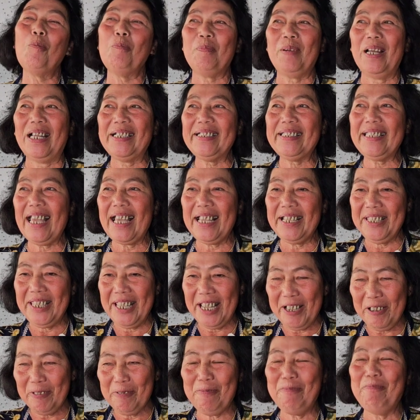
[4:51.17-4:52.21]
cùng ăn chay
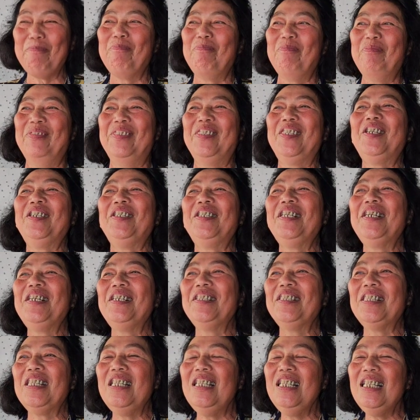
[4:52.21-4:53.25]
nhau cho
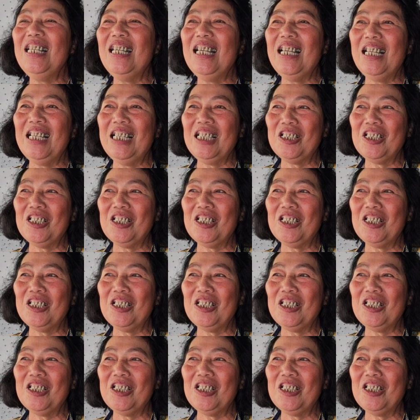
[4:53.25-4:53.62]
nên tính